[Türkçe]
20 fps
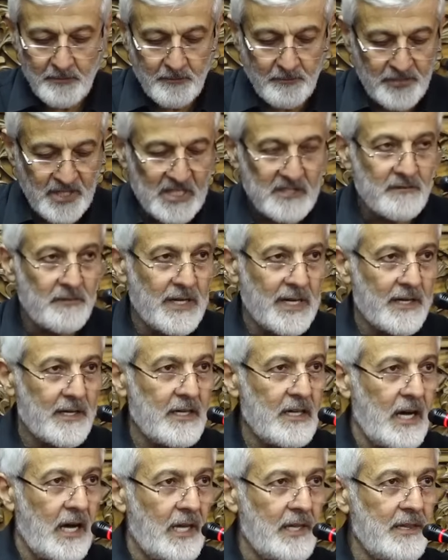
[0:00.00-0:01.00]
bir
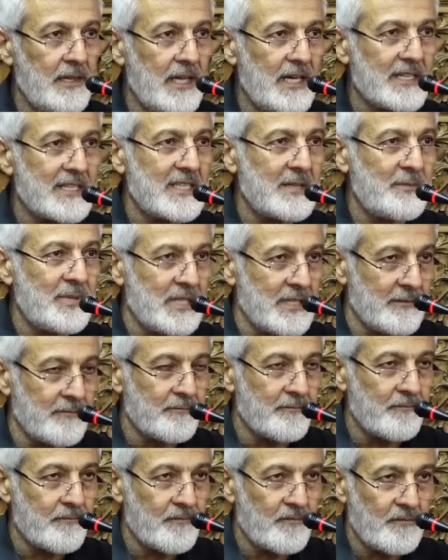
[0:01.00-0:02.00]
varlığı Allah gibi
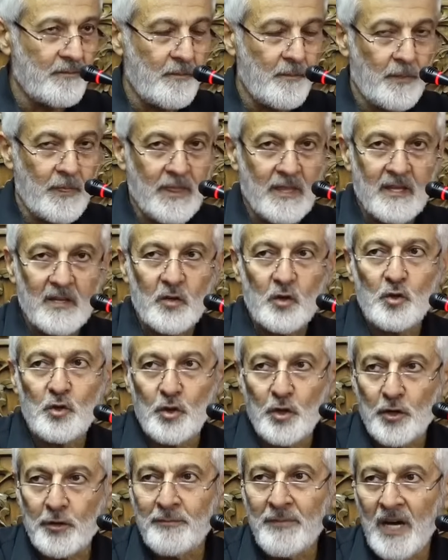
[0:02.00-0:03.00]

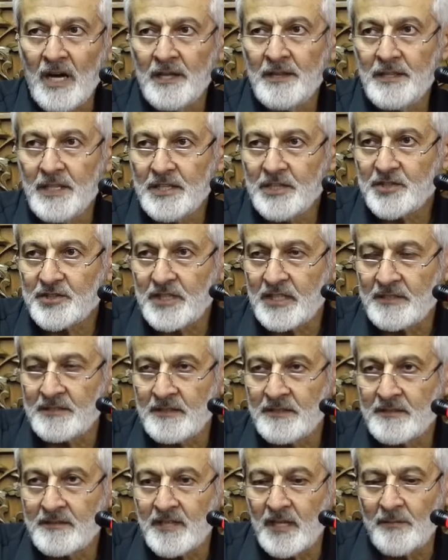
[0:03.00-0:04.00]
görme
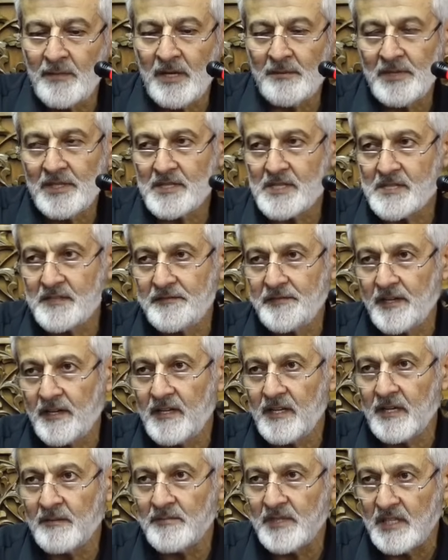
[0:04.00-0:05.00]
anlayışlarının tamamını
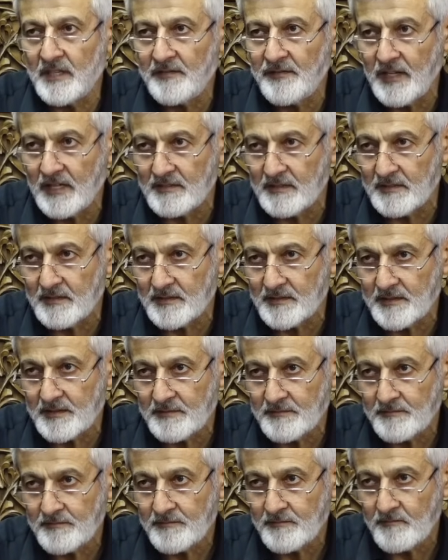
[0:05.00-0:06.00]
sıfırlayan bir ifadedir.
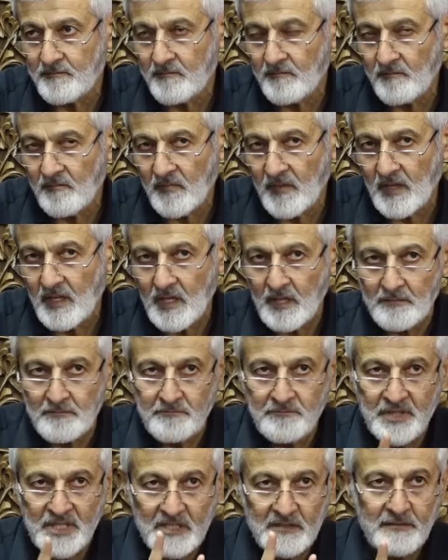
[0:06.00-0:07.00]

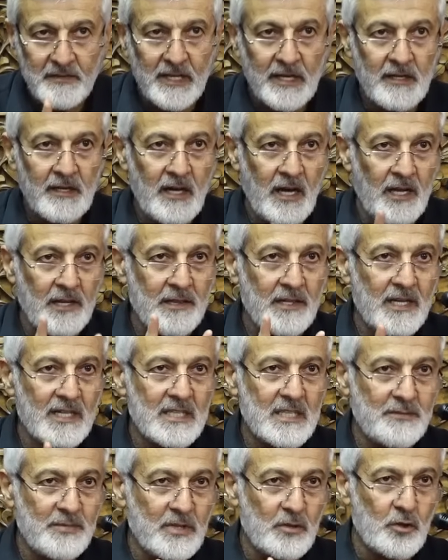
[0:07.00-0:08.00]
Bir varlığı Allah
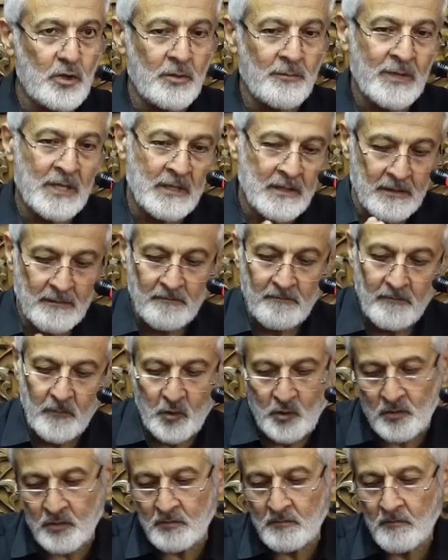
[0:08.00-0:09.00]
gibi görmenin,
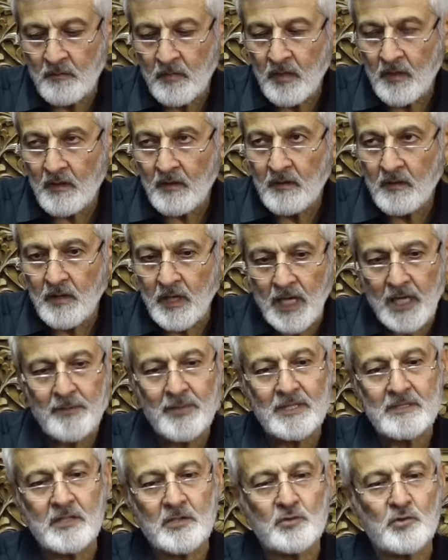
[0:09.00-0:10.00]
bunun
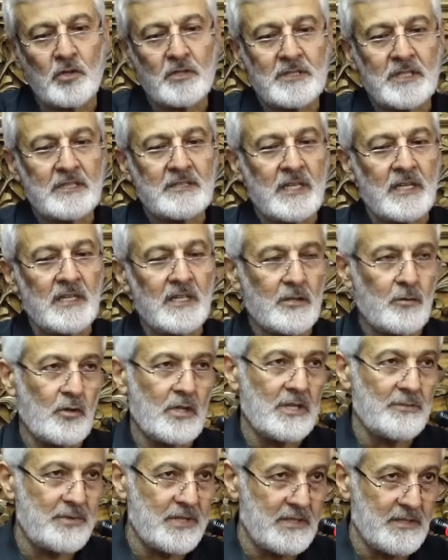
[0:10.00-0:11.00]
elbette çok detaylar
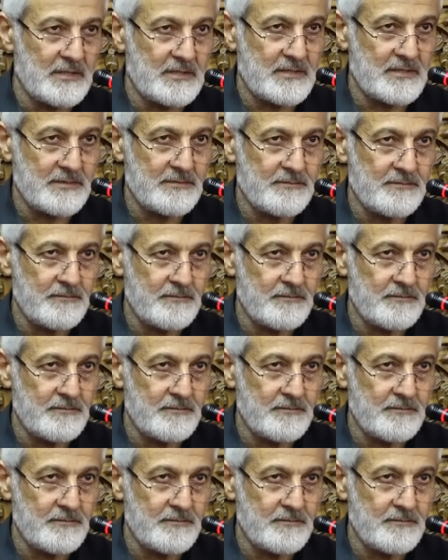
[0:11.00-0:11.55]
olabilir.